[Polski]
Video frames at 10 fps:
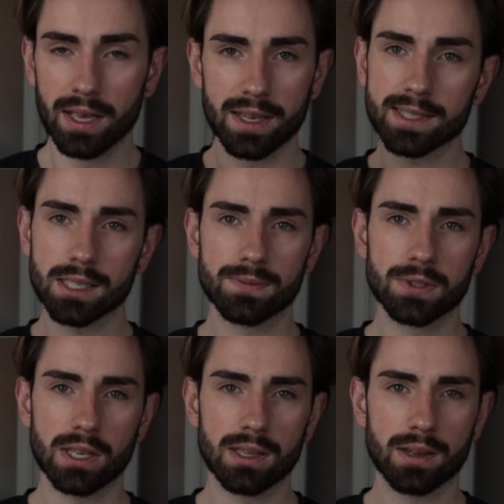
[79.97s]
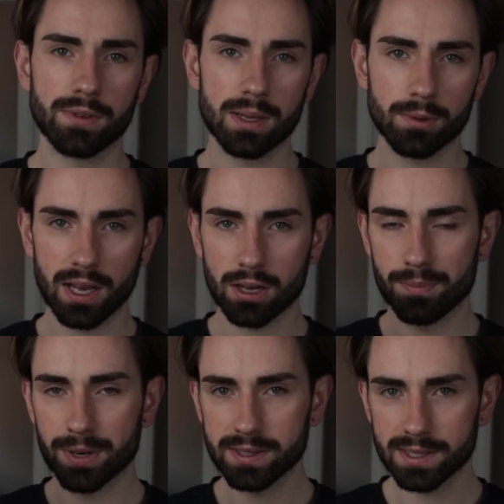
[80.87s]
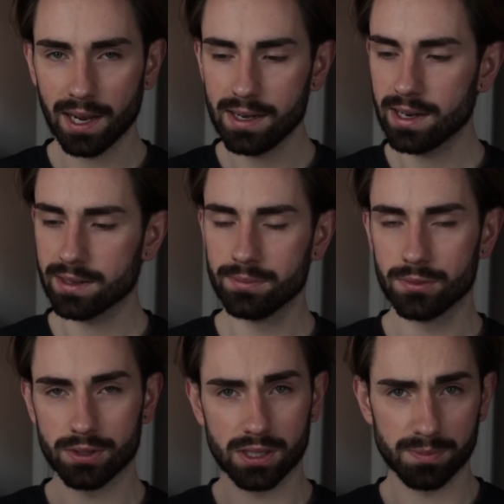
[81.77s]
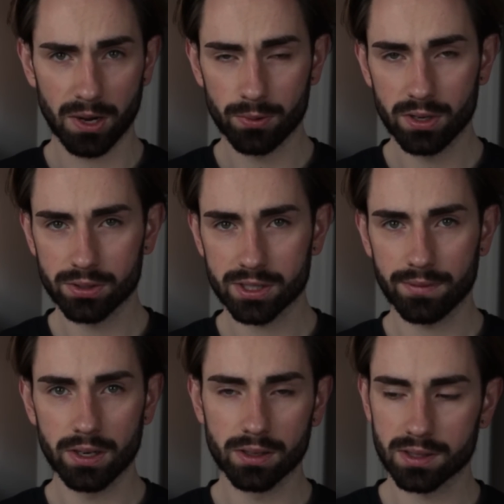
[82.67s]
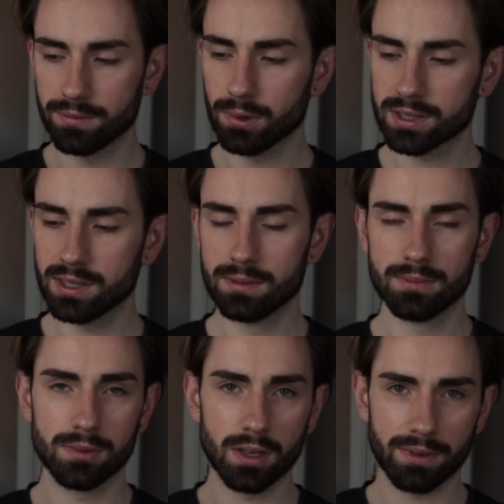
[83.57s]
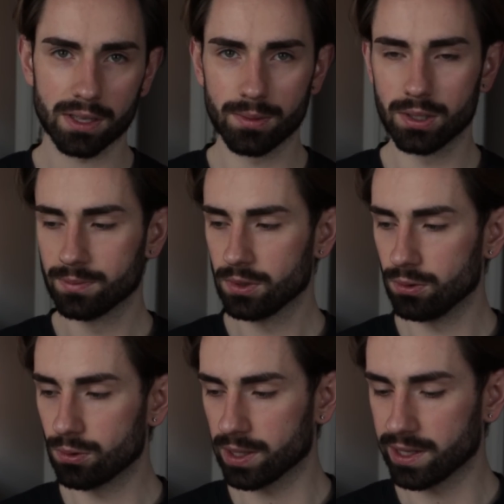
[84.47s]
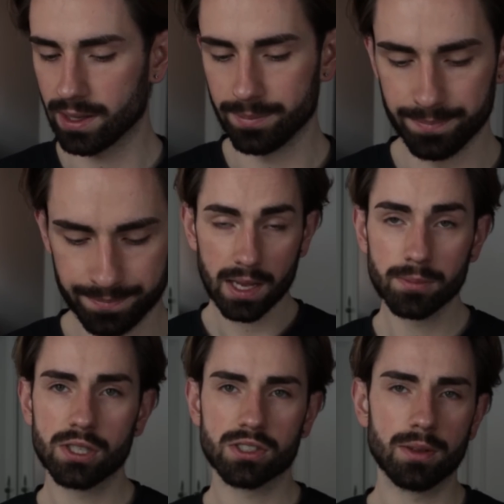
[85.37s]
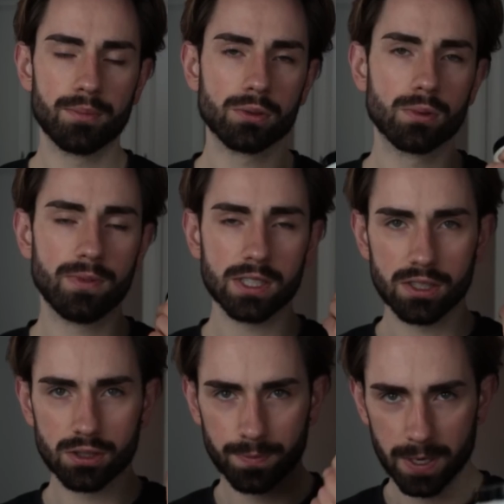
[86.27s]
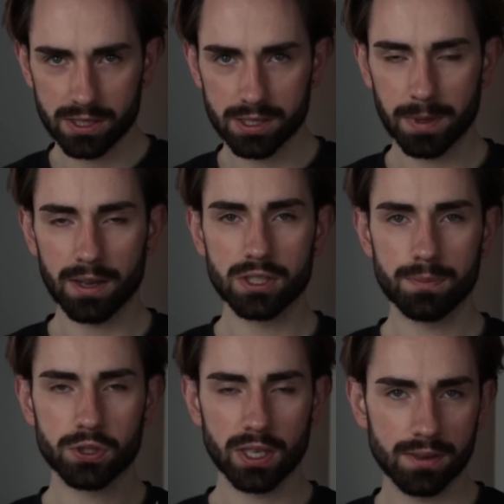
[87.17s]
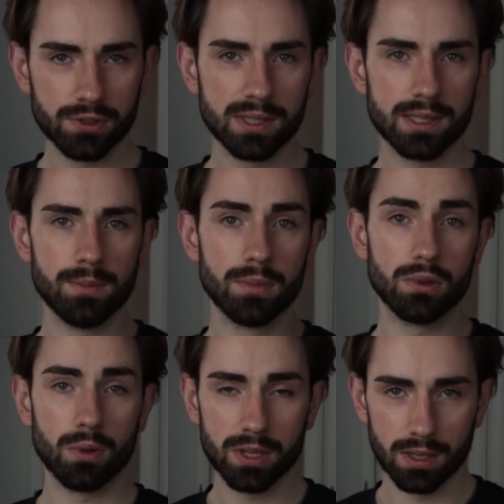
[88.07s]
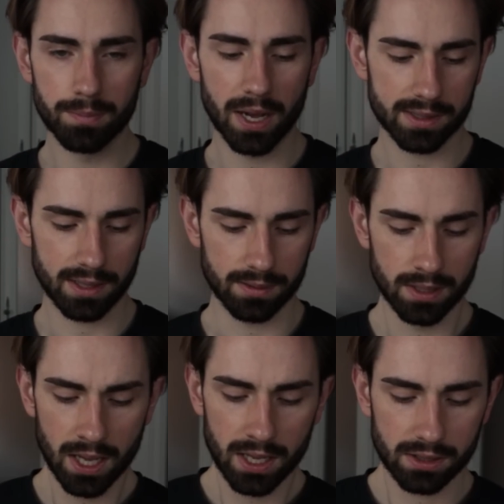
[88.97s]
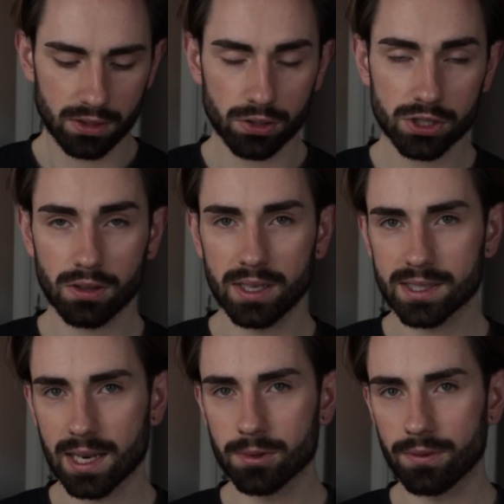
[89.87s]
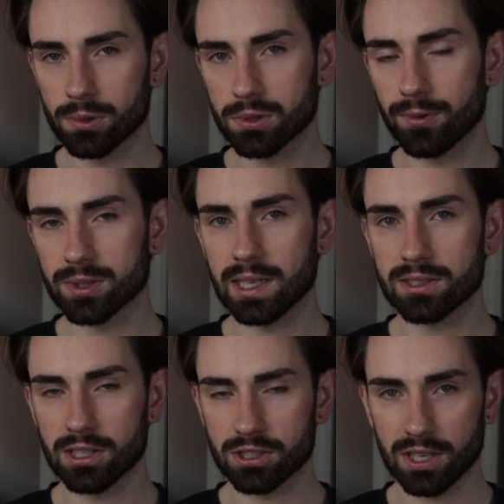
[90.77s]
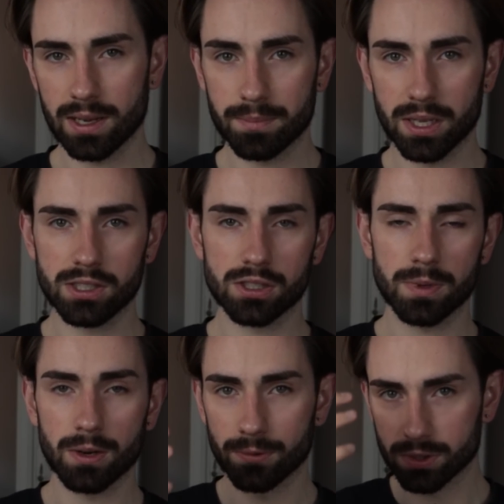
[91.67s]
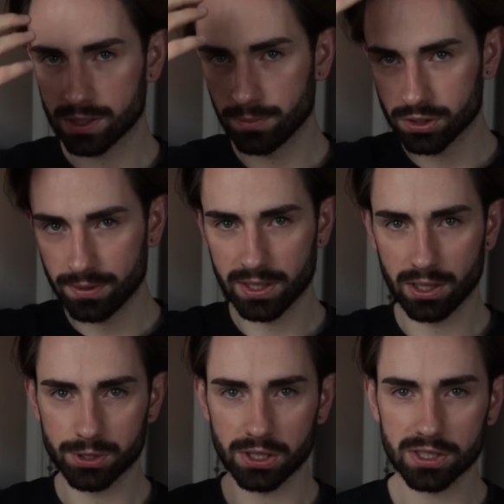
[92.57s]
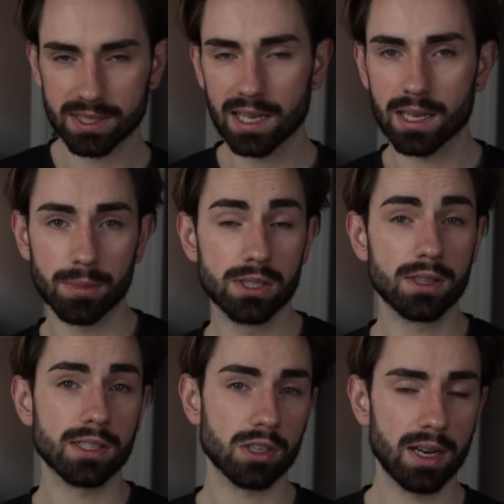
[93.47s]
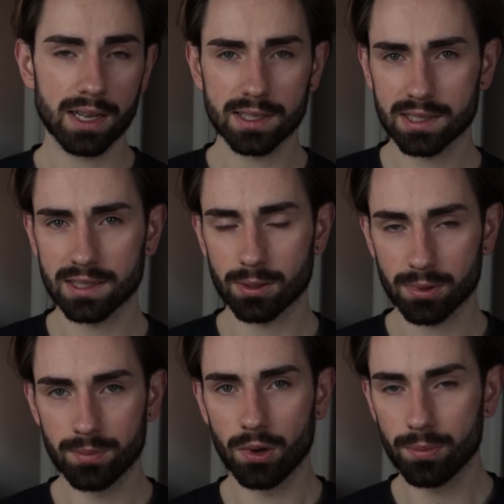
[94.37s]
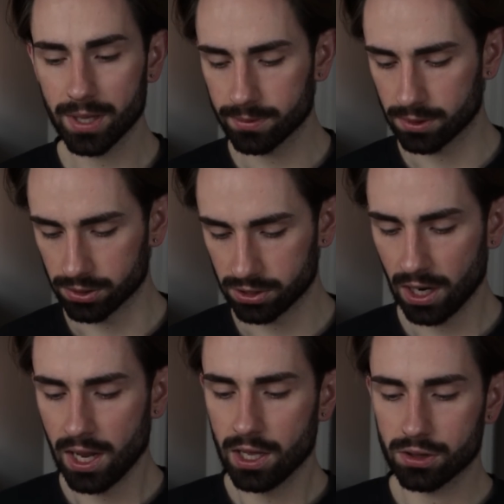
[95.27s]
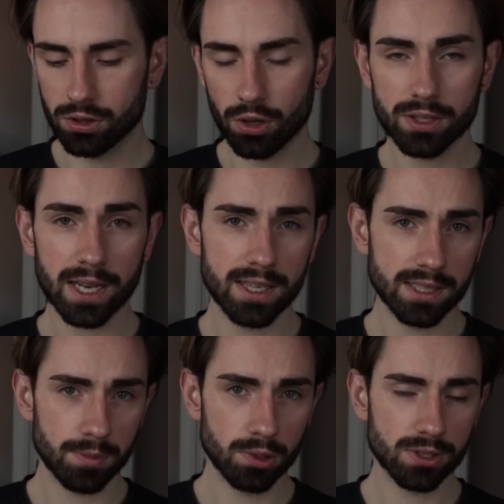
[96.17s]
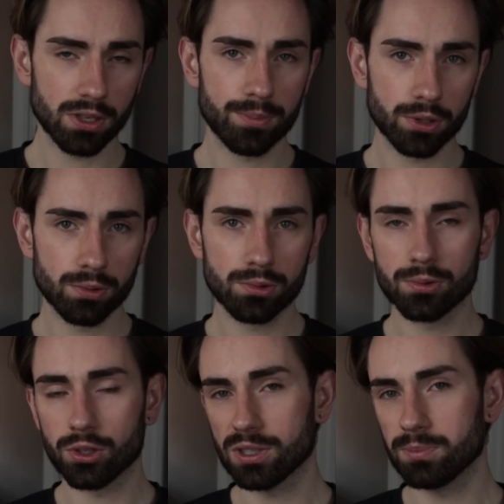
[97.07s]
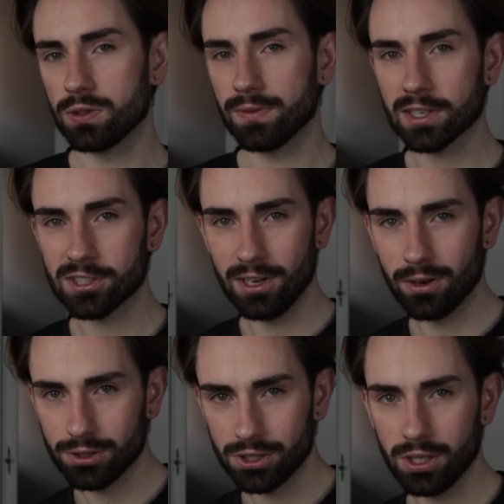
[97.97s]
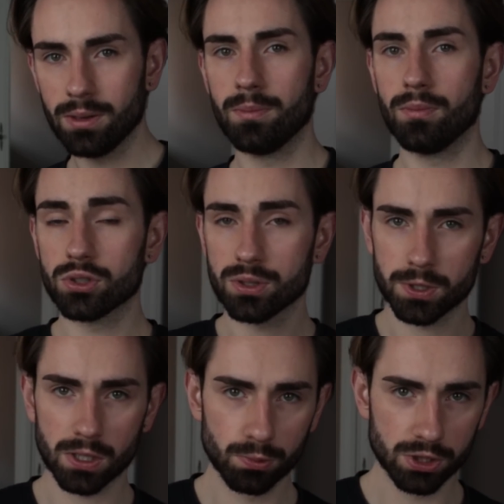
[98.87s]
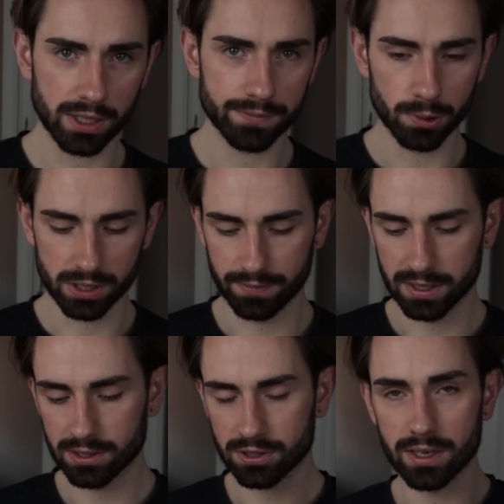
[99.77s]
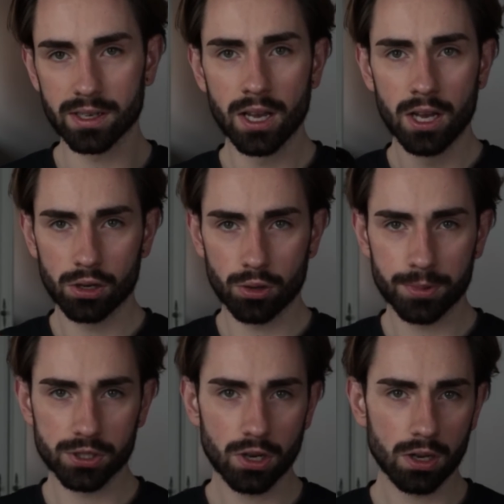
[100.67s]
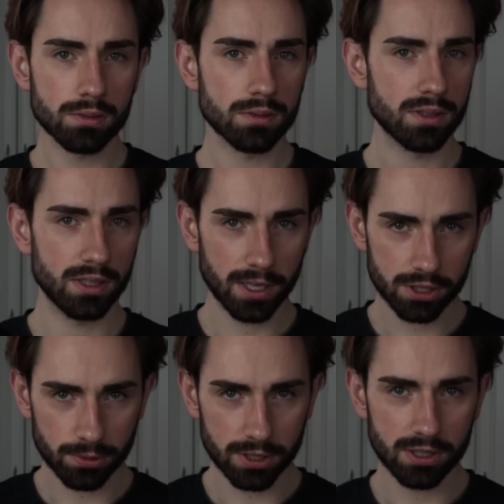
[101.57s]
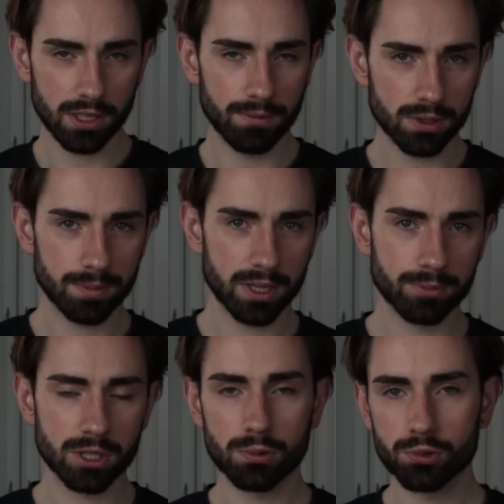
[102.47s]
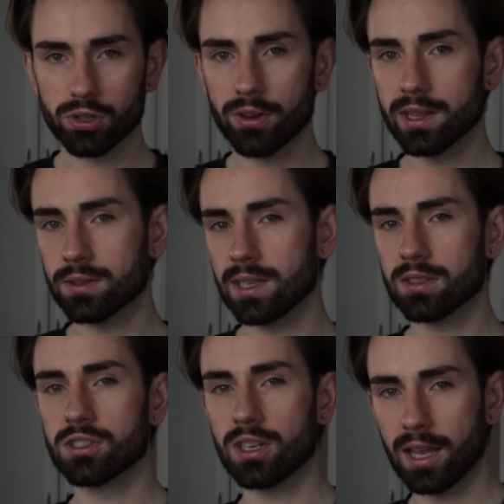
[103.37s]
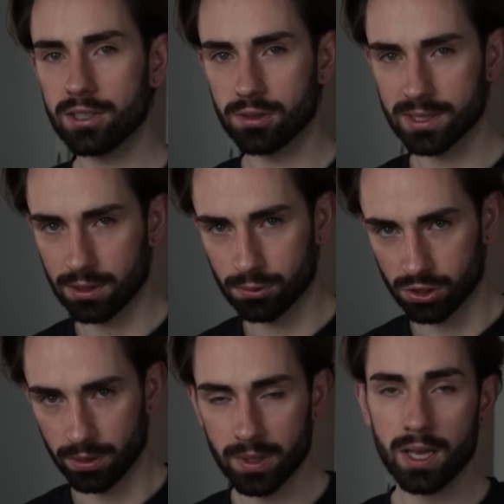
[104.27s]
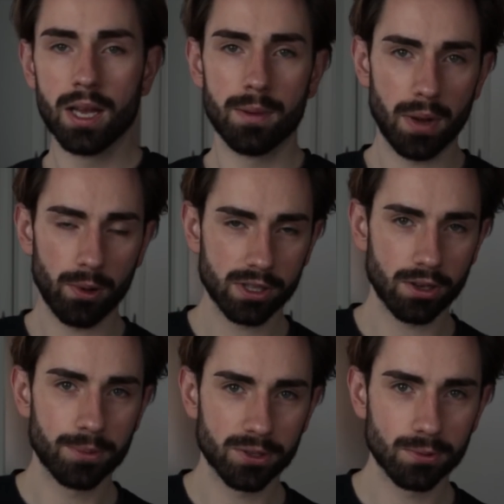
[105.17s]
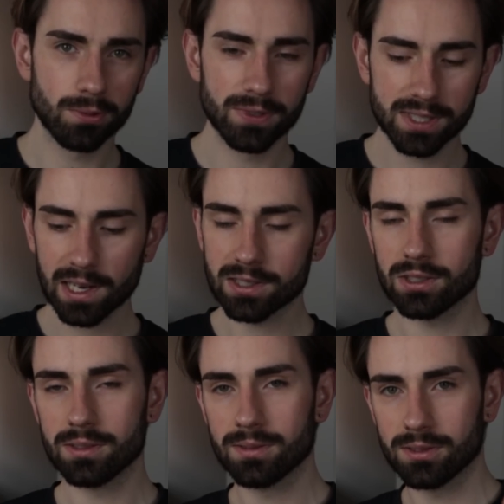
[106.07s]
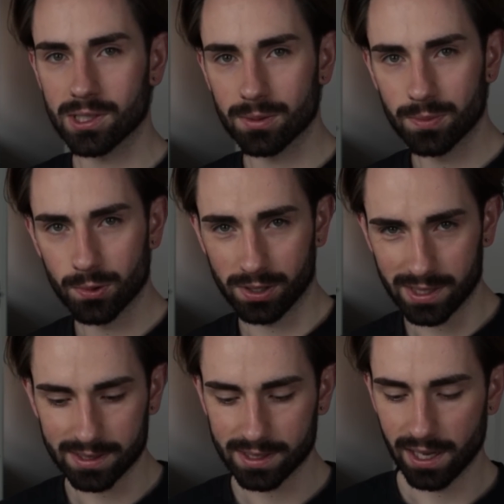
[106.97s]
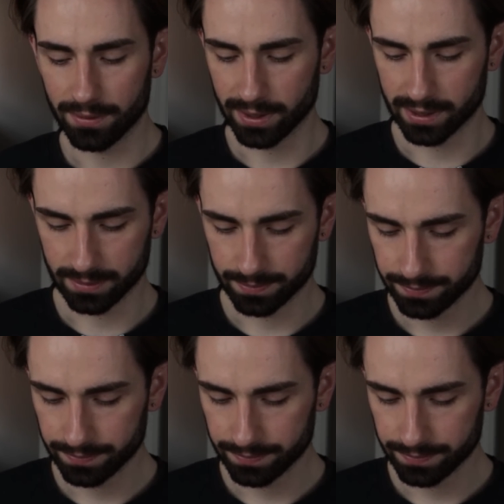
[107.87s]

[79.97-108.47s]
Ja zazwyczaj dawałem go jako prestyler, dosyć małą ilość na wilgotne włosy, no i wiadomo, układałem. Wydaje mi się, że ten produkt właśnie super się sprawdzi przede wszystkim do middle parta. To, że to jest skręt do włosów oznacza, że będziesz miał włosy możliwe do przeczesania. Będzie też elegancka całkiem objętość. To jaki jest minus tego produktu, to że przy większej ilości może przetłuszczać włosy, więc jeżeli kupisz go, nie siądzie Ci i włosy będą przetłuszczone, to znaczy, że dajesz go za dużo. Mało tego produktu wystarczy, żeby był kozacki efekt.